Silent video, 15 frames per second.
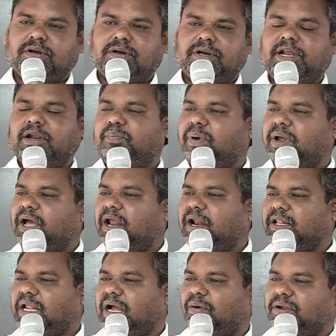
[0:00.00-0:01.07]
నేను ఫలాని
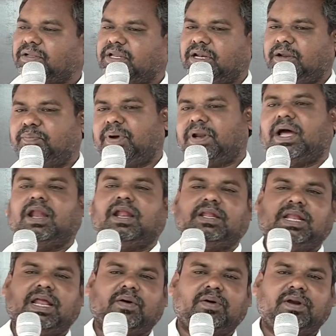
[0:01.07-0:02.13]
దేవతని ఫలాని
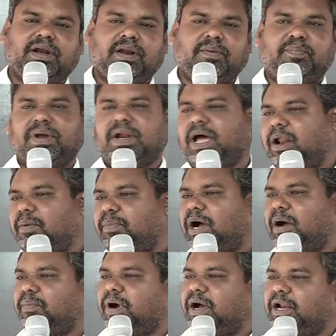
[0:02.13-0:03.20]
దేవుణ్ణి ఫలాని
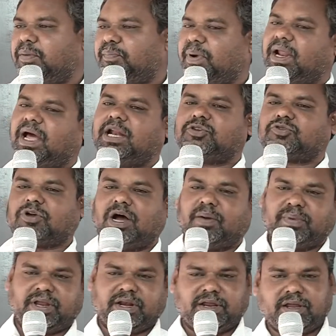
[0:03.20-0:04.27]
బాబాని ఫలాని
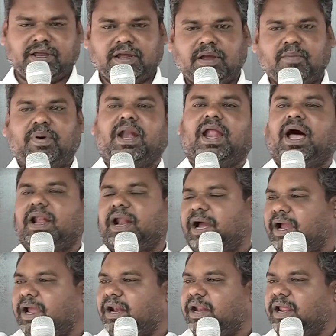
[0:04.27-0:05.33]
స్వామిని
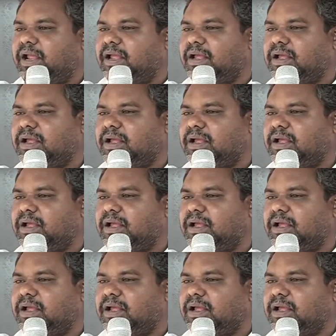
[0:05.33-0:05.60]
ఫలానాయన్ని